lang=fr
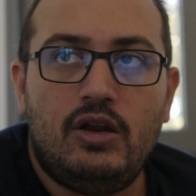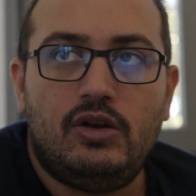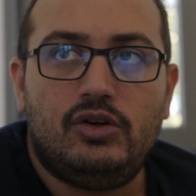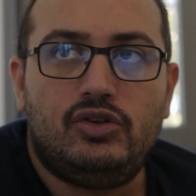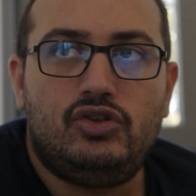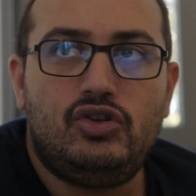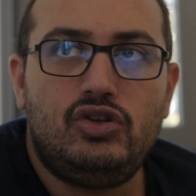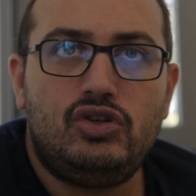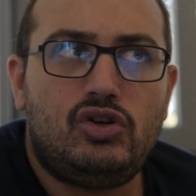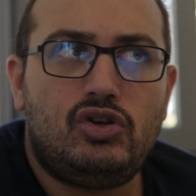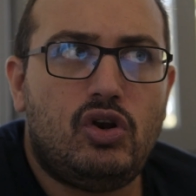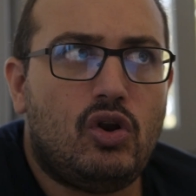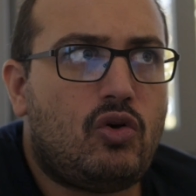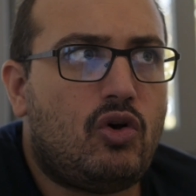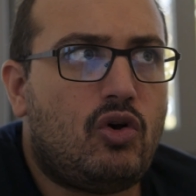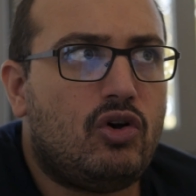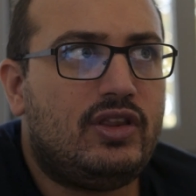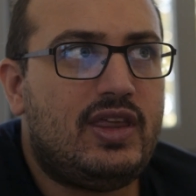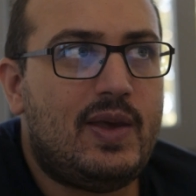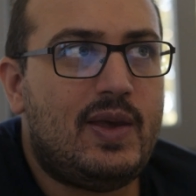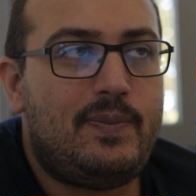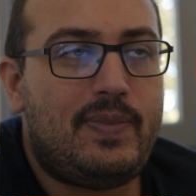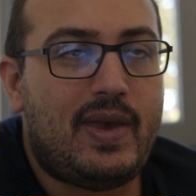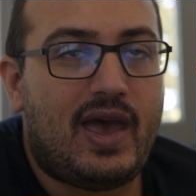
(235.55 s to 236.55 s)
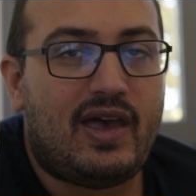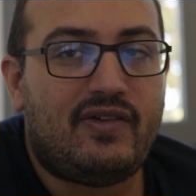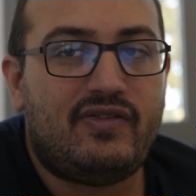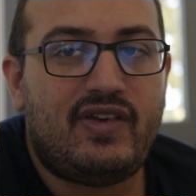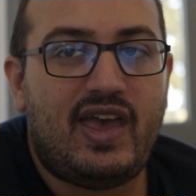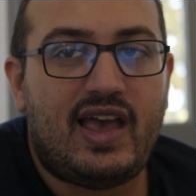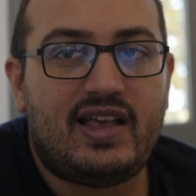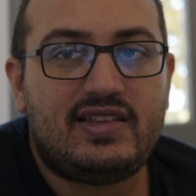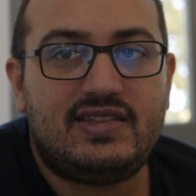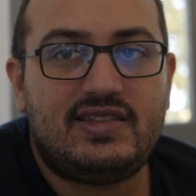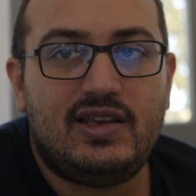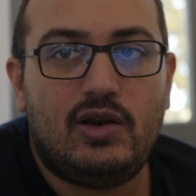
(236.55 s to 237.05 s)
Juste le côté
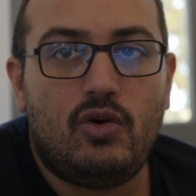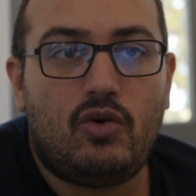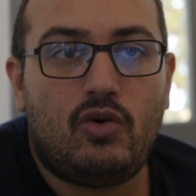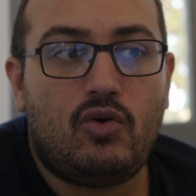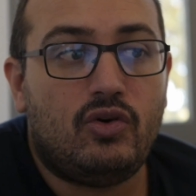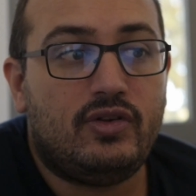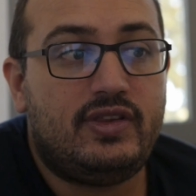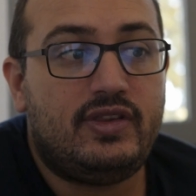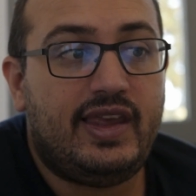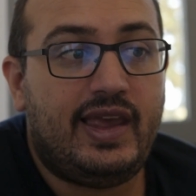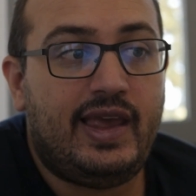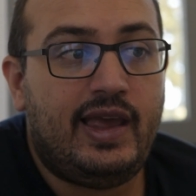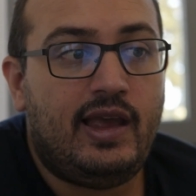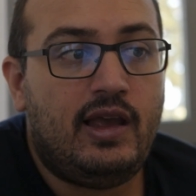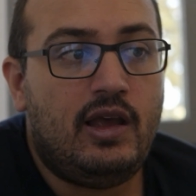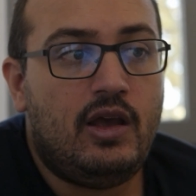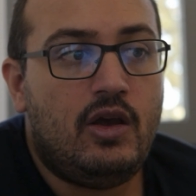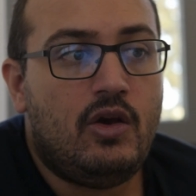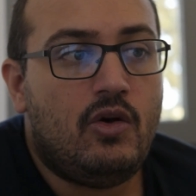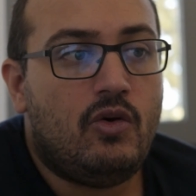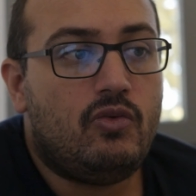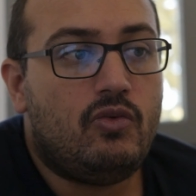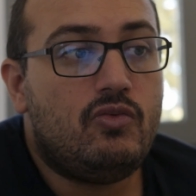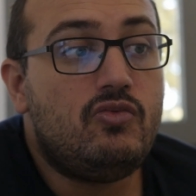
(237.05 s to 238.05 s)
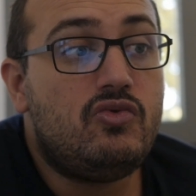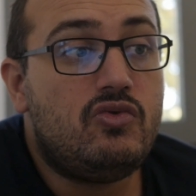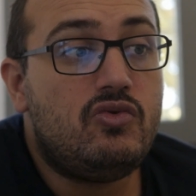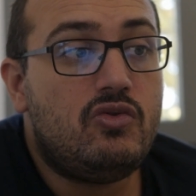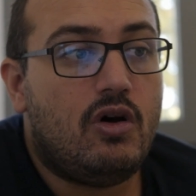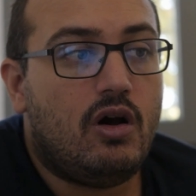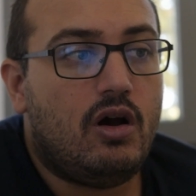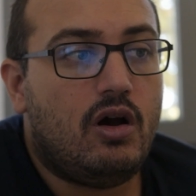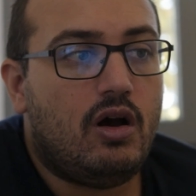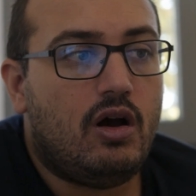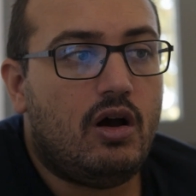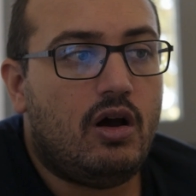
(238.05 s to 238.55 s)
pervers, c'est le côté
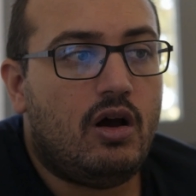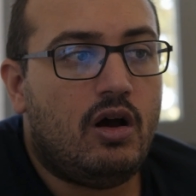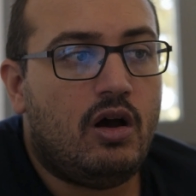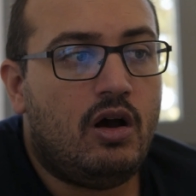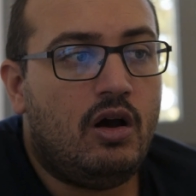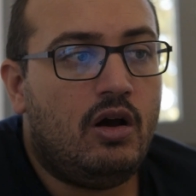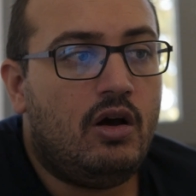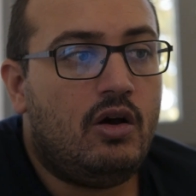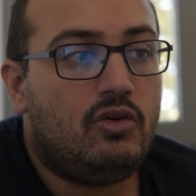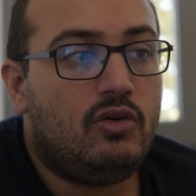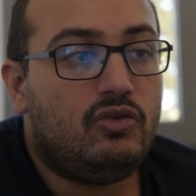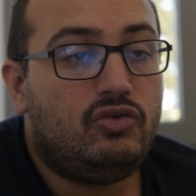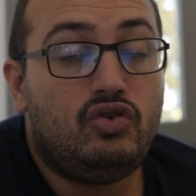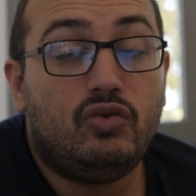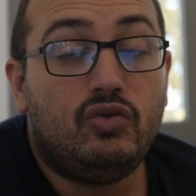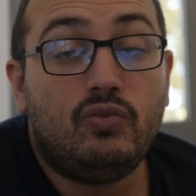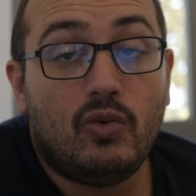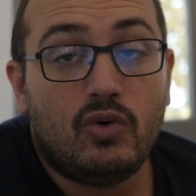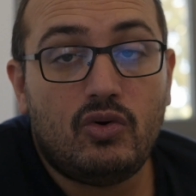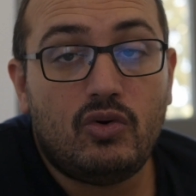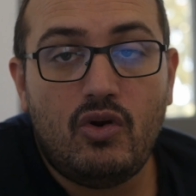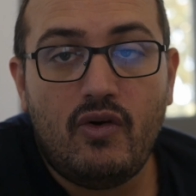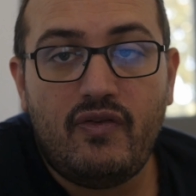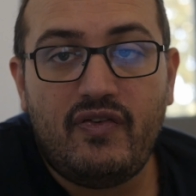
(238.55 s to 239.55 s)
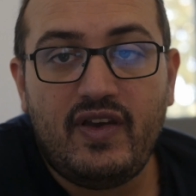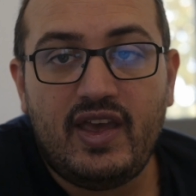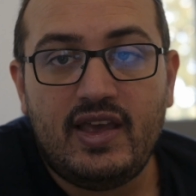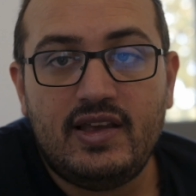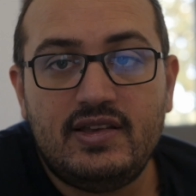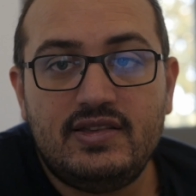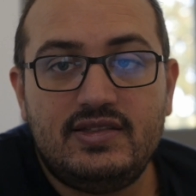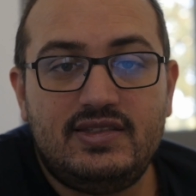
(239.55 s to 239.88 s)
où euh, tout le monde le fait.